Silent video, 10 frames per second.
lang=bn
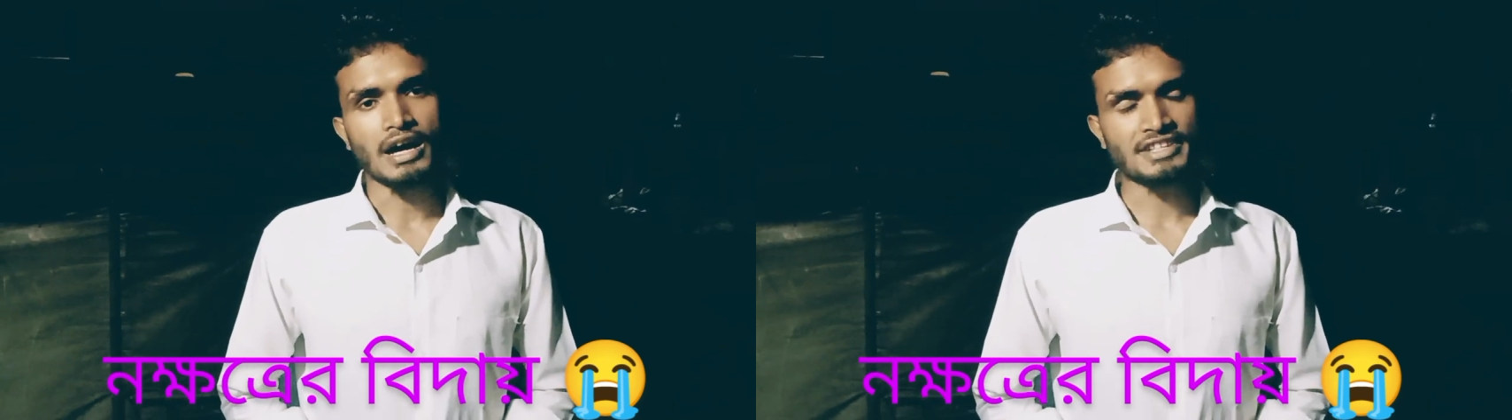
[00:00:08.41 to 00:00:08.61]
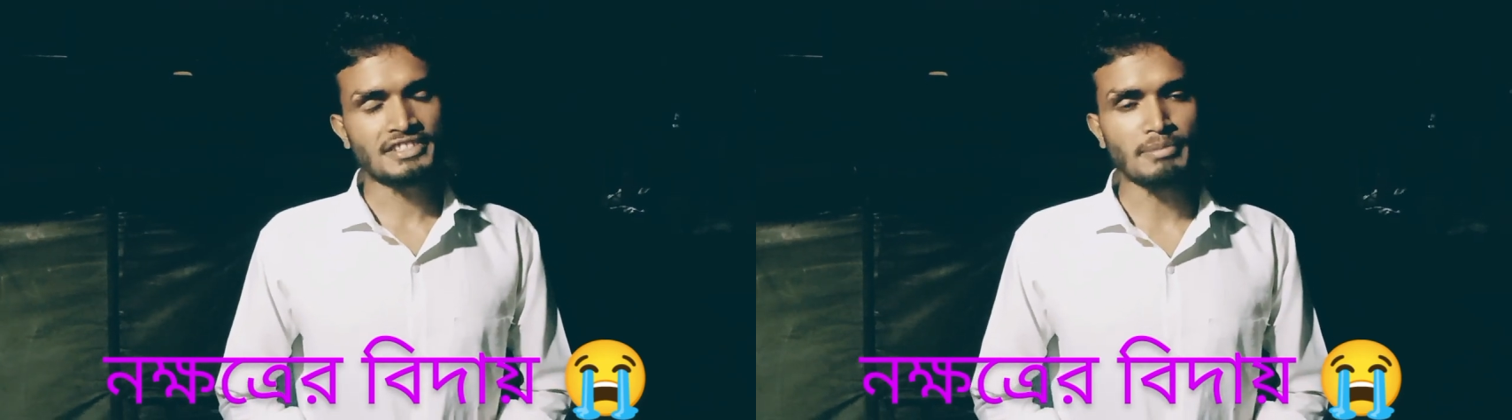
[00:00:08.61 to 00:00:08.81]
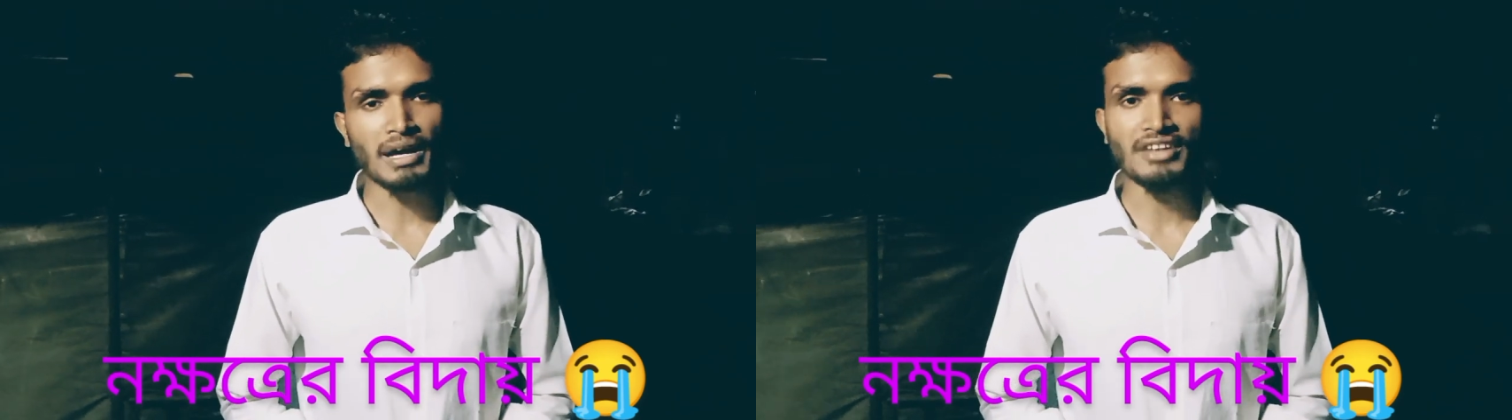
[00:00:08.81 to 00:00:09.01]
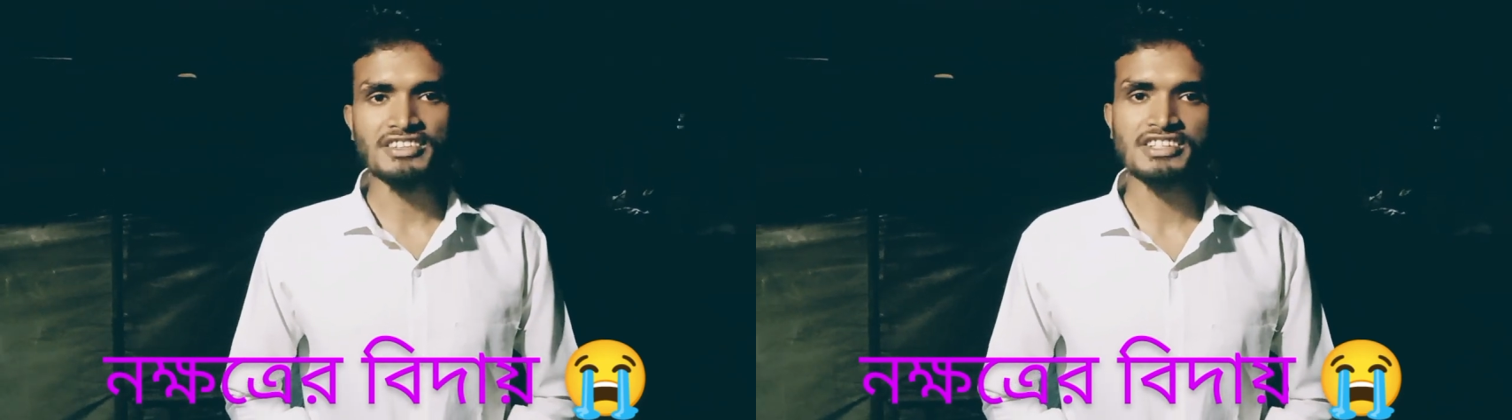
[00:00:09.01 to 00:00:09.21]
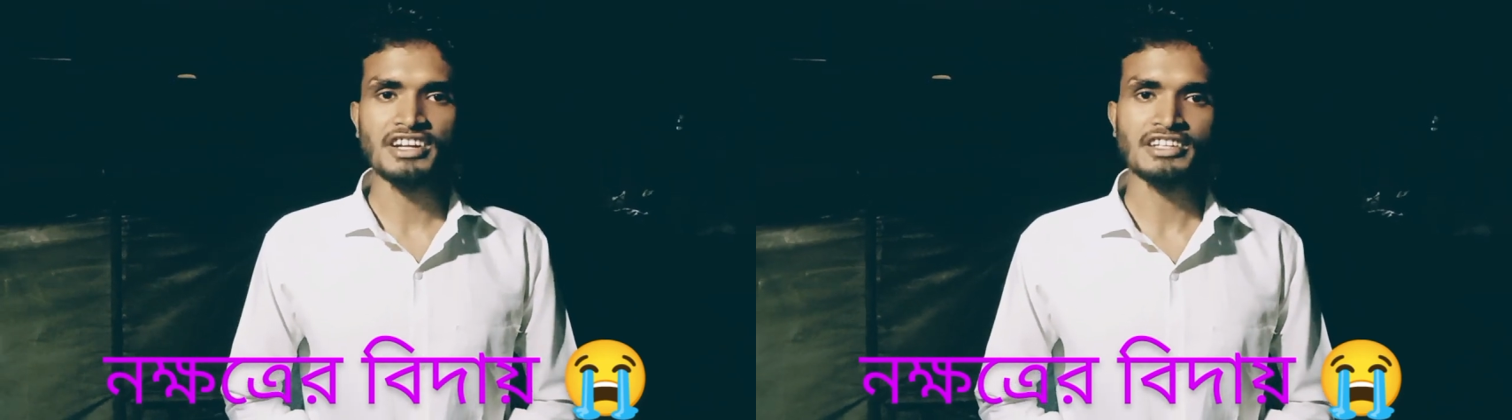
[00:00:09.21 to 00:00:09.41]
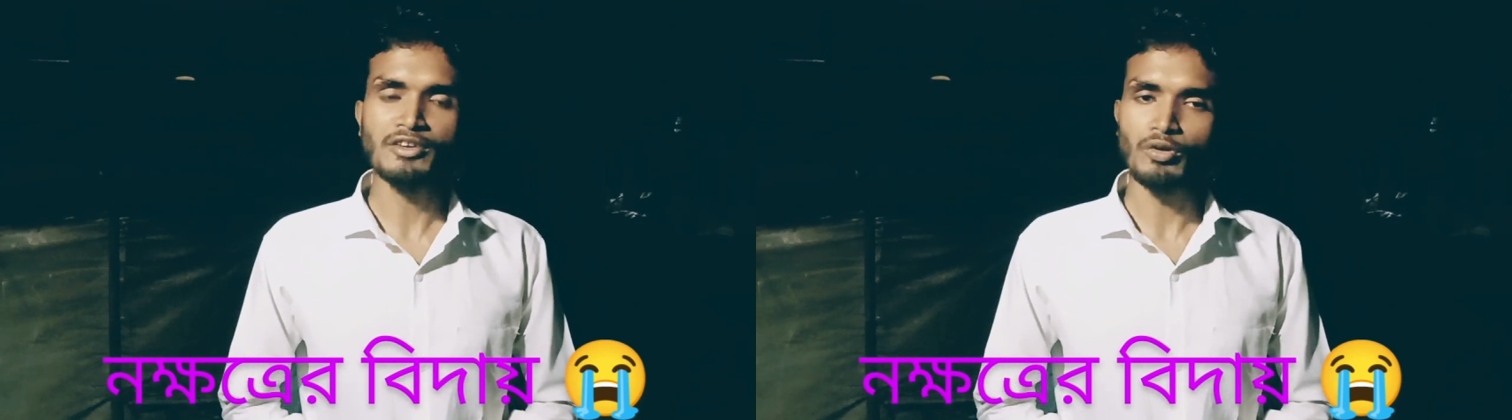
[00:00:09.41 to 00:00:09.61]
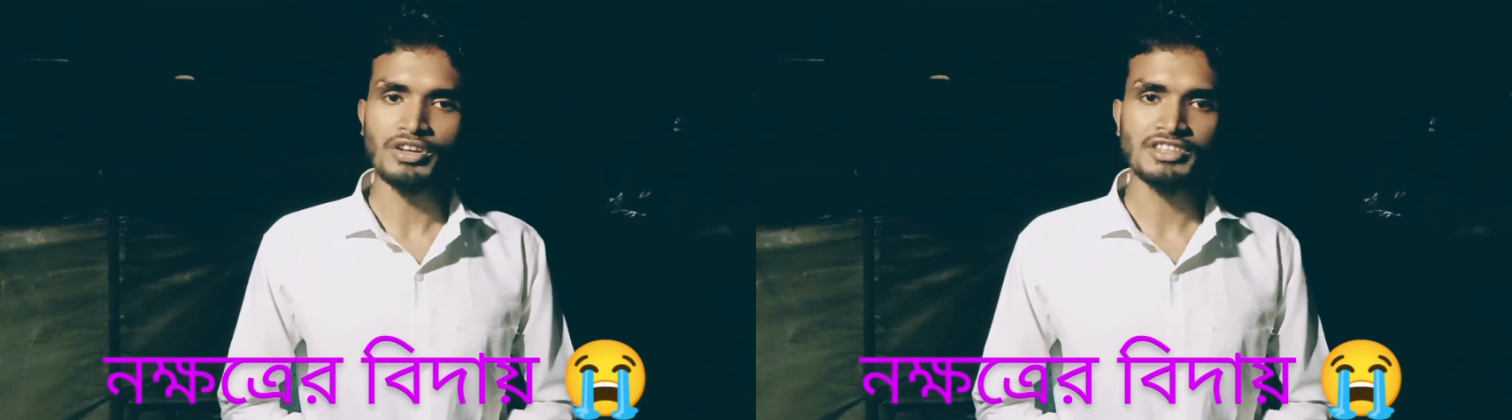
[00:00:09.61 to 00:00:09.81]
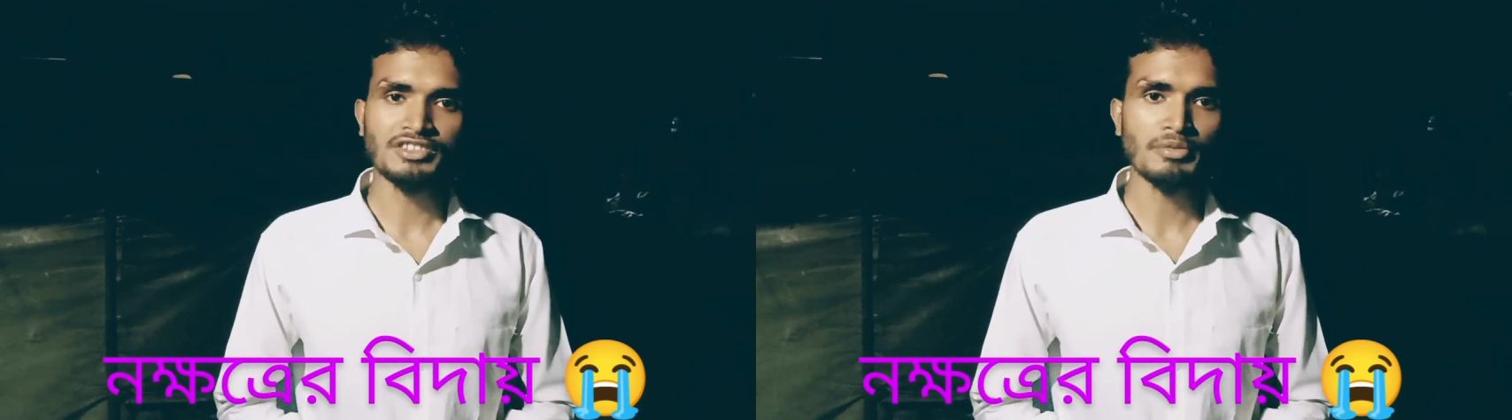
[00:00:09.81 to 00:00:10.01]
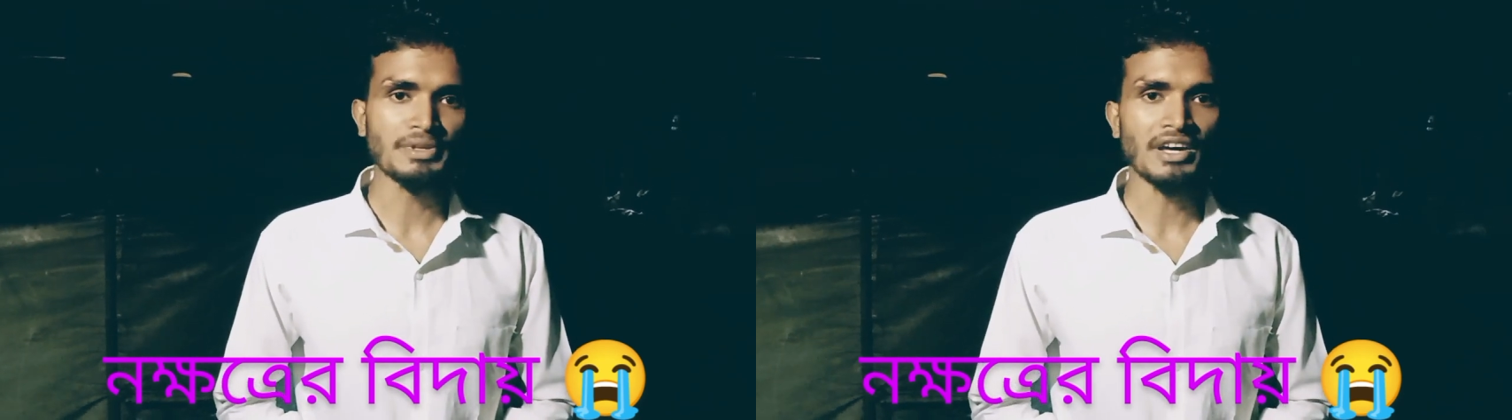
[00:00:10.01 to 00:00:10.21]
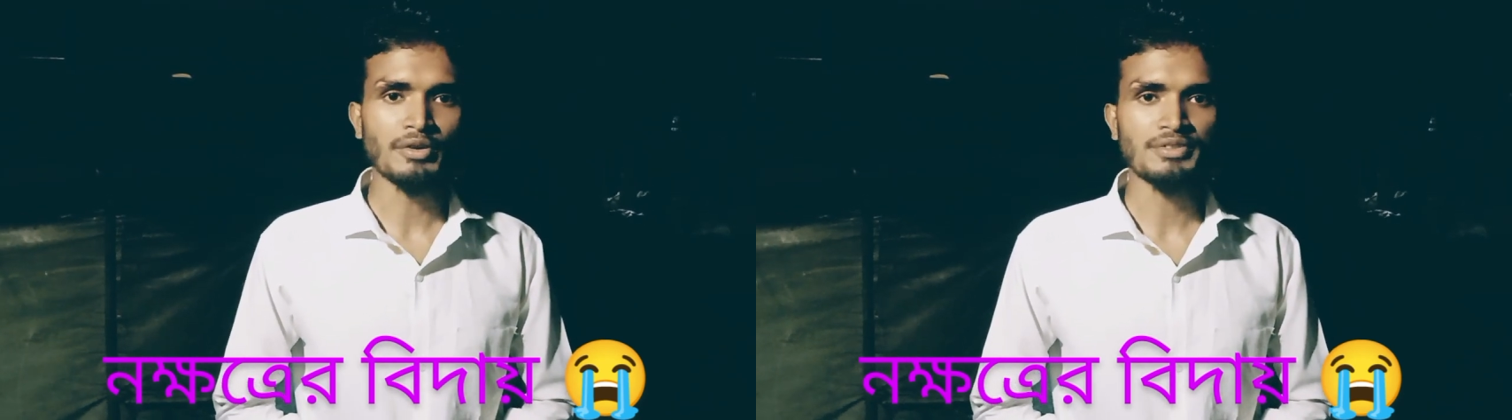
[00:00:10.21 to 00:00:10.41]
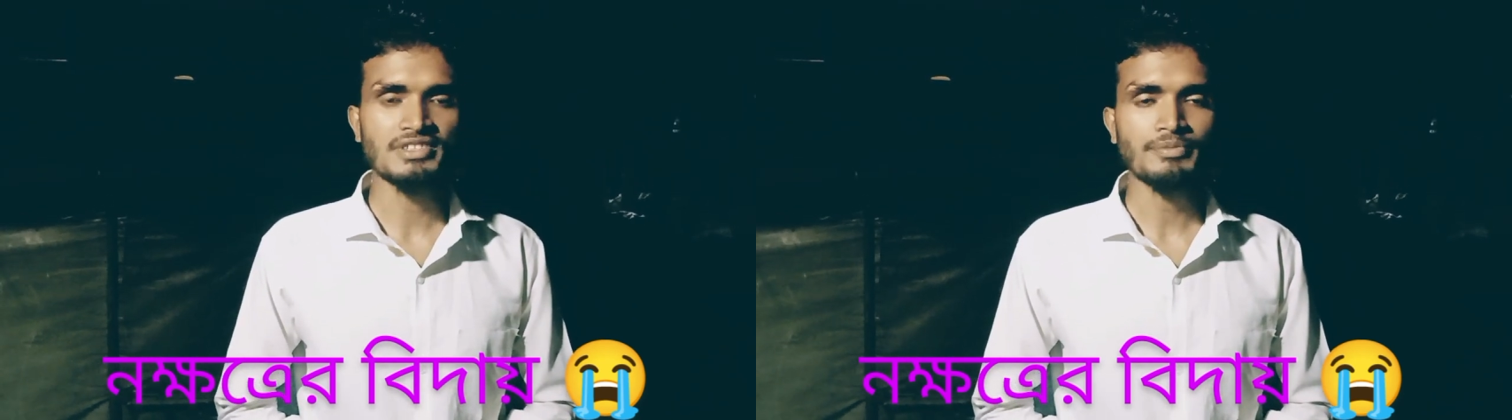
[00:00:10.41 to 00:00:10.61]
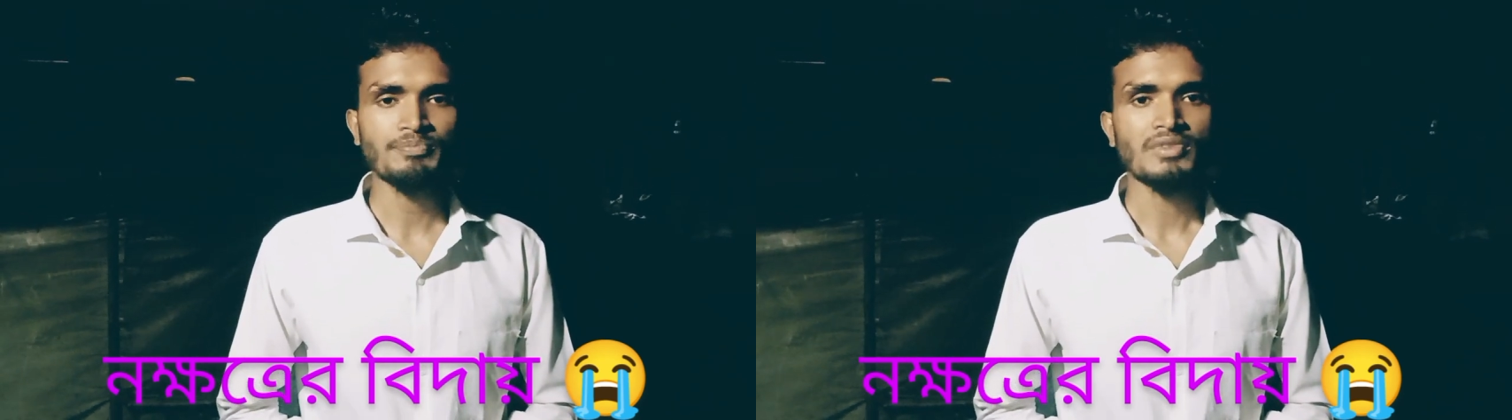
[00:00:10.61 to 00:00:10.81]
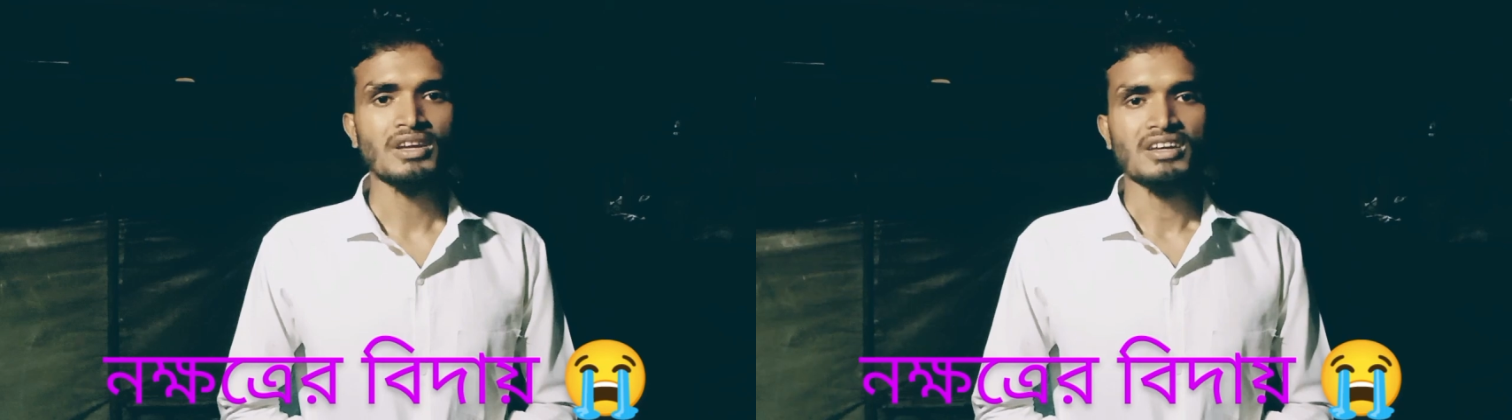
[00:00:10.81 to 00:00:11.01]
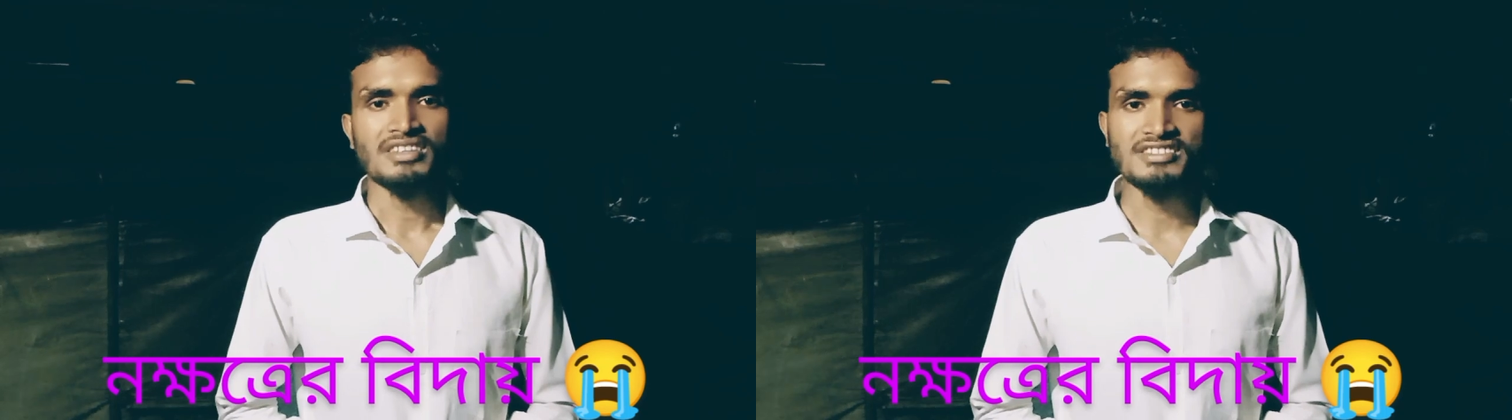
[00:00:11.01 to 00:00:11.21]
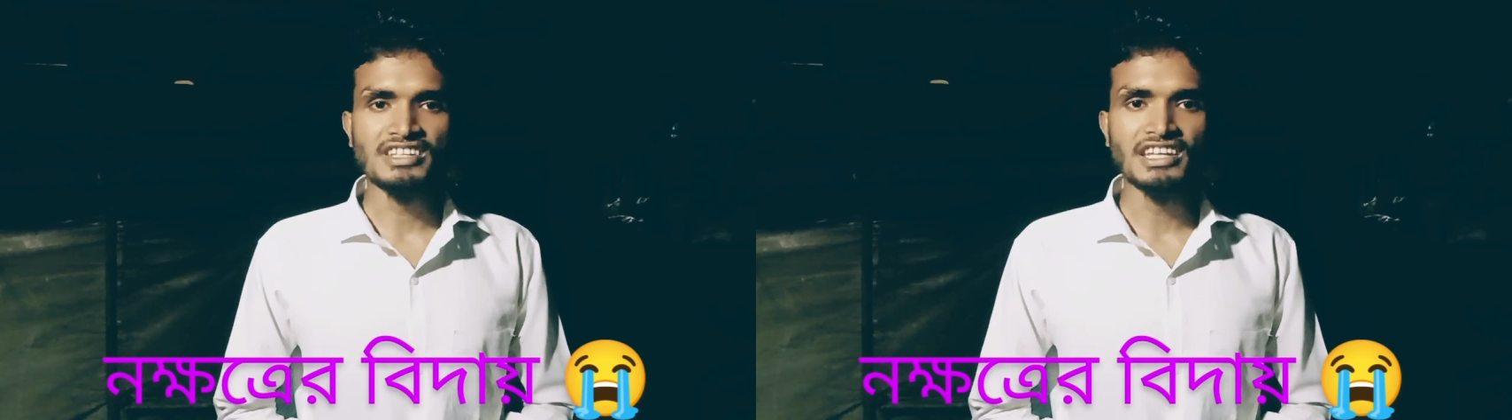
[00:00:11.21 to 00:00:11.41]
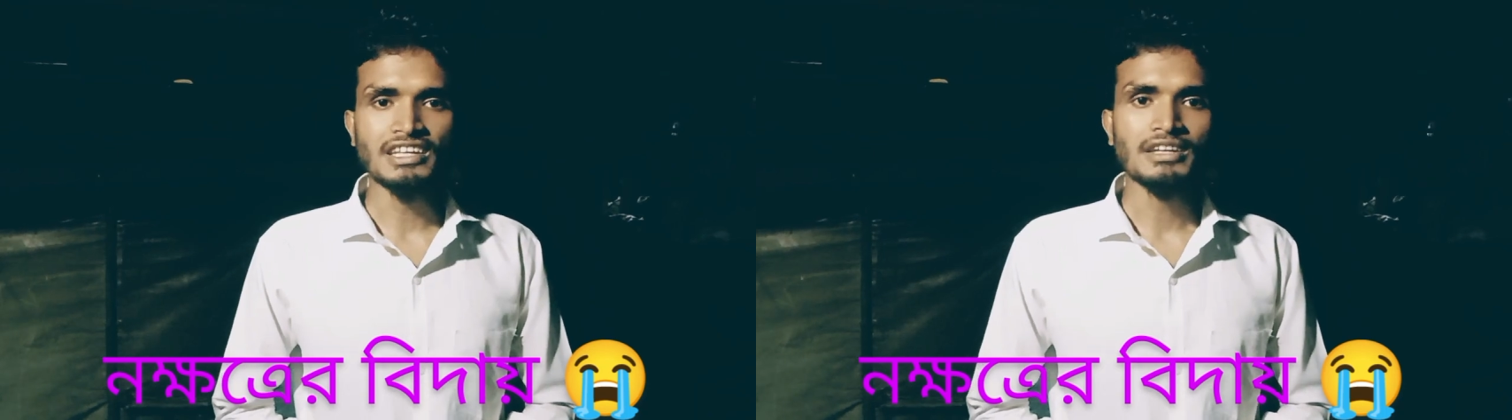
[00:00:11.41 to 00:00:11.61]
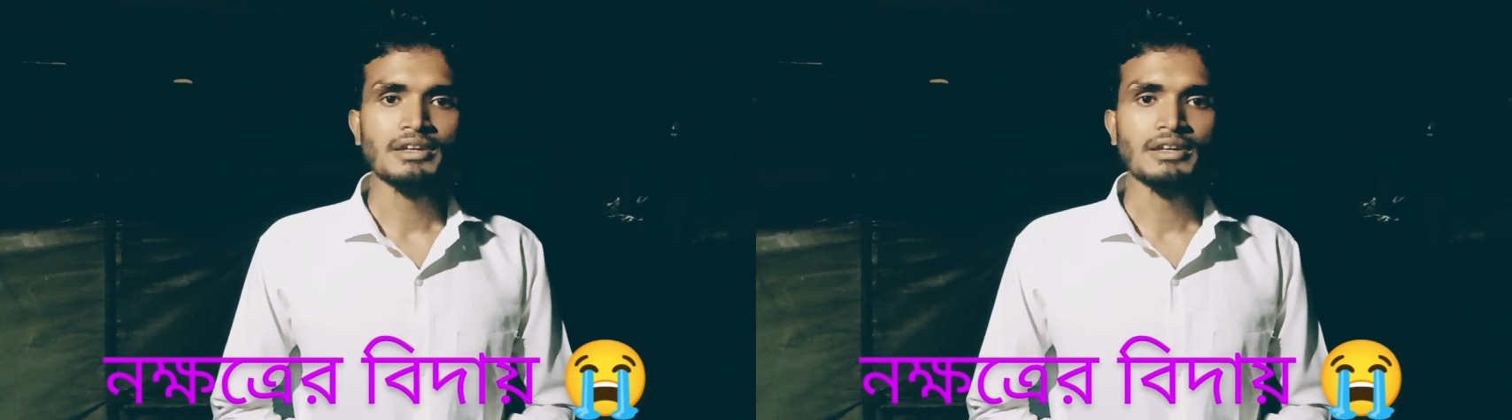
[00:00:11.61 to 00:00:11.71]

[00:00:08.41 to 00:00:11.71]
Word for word: আজকে বাংলাদেশের একটা নক্ষত্রের বিদায় হয়েছে যিনি